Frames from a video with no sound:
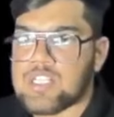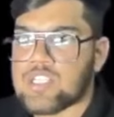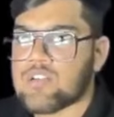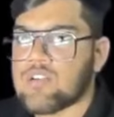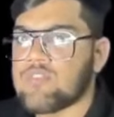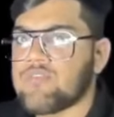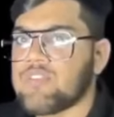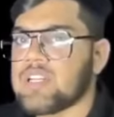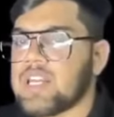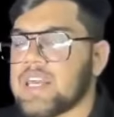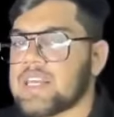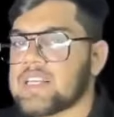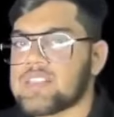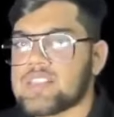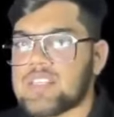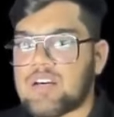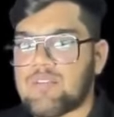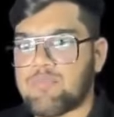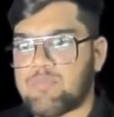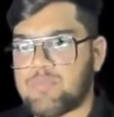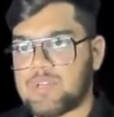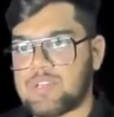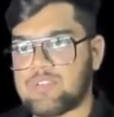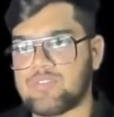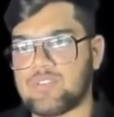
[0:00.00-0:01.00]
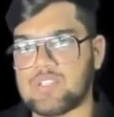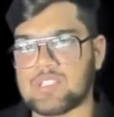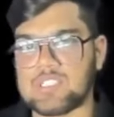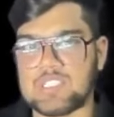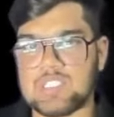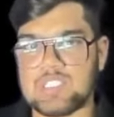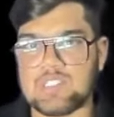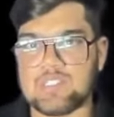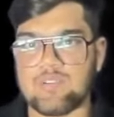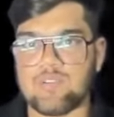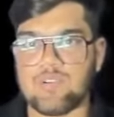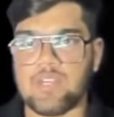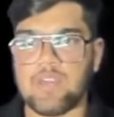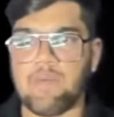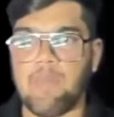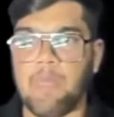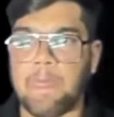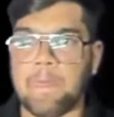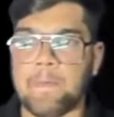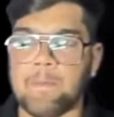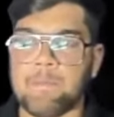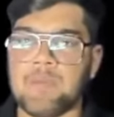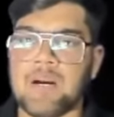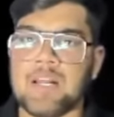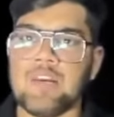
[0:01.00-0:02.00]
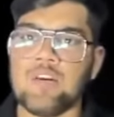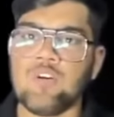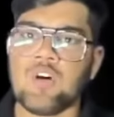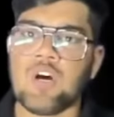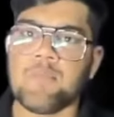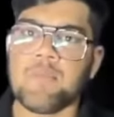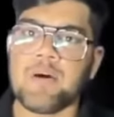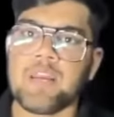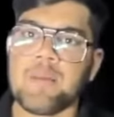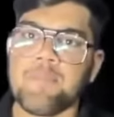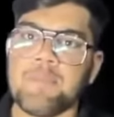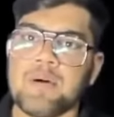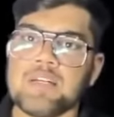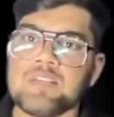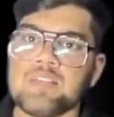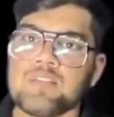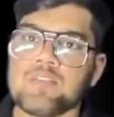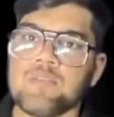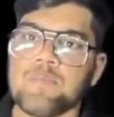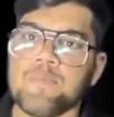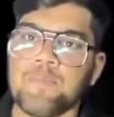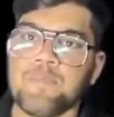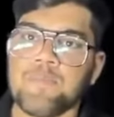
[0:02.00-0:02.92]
सॉल्व वन एग्जाम्पल फॉर दिस ओके मान लो हमारे पास